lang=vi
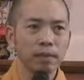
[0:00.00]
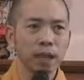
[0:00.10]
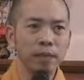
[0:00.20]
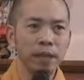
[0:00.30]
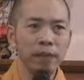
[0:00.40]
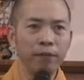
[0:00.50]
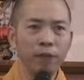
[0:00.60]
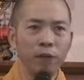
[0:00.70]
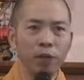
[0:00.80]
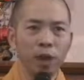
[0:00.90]
Hôm nay
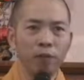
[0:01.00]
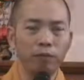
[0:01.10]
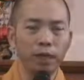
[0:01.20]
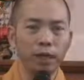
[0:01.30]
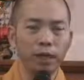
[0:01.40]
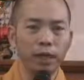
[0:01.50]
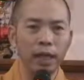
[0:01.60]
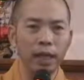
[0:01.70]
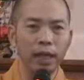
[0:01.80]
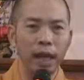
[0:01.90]
ví dụ học về cái
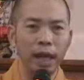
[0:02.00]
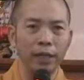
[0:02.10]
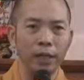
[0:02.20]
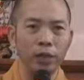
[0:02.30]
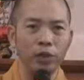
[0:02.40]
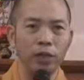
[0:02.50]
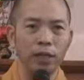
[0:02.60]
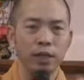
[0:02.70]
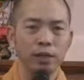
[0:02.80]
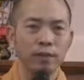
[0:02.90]
đề tài điều
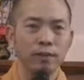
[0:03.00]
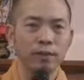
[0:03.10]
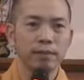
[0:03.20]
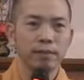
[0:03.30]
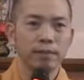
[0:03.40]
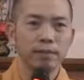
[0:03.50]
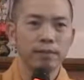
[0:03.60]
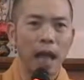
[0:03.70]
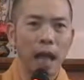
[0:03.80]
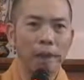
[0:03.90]
chỉnh
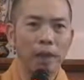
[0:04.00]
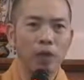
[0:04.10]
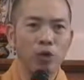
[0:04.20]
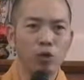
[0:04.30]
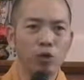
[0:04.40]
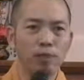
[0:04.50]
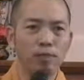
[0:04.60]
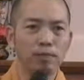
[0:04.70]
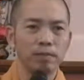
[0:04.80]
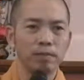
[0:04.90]
áp lực cuộc sống,
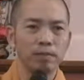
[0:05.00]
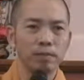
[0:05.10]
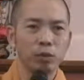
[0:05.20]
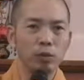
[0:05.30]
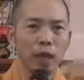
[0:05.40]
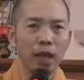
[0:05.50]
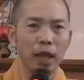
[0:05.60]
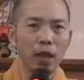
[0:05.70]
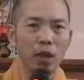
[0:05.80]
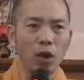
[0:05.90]
chúng ta
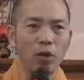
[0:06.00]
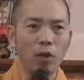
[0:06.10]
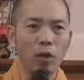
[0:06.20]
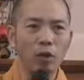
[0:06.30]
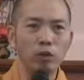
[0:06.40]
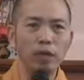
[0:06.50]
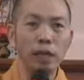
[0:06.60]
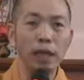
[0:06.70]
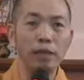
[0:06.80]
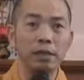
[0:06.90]
ra khỏi Phổ Quang, chúng
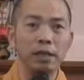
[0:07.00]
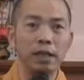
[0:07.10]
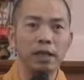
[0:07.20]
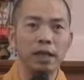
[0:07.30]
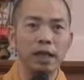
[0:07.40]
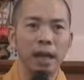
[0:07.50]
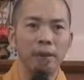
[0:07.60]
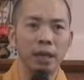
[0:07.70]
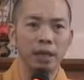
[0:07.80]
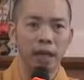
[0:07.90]
ta lấy được cái gì
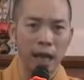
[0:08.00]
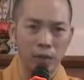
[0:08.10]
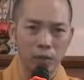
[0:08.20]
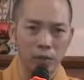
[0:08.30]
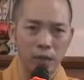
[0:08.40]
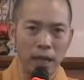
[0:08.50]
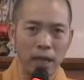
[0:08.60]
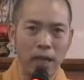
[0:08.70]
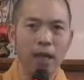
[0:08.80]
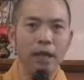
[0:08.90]
làm nền tảng cho chúng
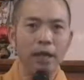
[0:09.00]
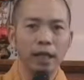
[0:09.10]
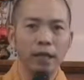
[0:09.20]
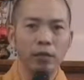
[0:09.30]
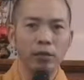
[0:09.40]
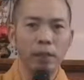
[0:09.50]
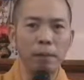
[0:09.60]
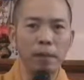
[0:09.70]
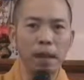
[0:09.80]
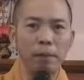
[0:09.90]
ta, để khi chúng ta
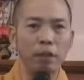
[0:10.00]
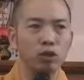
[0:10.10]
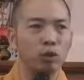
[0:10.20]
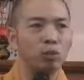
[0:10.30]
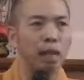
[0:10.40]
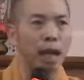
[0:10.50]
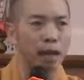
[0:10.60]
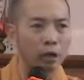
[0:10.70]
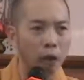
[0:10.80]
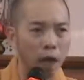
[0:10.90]
bị áp lực chúng
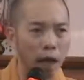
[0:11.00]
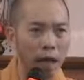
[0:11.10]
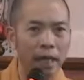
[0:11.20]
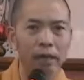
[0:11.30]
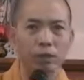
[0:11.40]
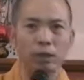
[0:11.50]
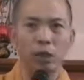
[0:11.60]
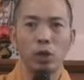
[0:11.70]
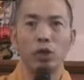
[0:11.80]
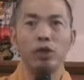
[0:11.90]
ta có cái để chúng
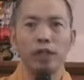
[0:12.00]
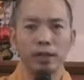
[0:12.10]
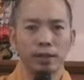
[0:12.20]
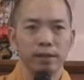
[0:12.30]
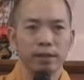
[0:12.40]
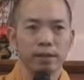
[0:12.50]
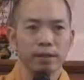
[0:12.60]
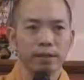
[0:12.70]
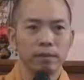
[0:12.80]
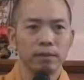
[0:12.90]
ta đối trị.
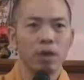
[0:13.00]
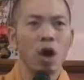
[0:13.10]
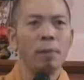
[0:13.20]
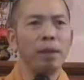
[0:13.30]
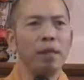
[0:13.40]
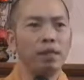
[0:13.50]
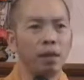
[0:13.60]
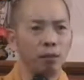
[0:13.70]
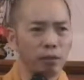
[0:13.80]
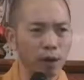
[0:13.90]
Đó mới là
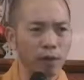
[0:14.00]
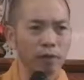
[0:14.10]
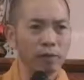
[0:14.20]
người học Phật.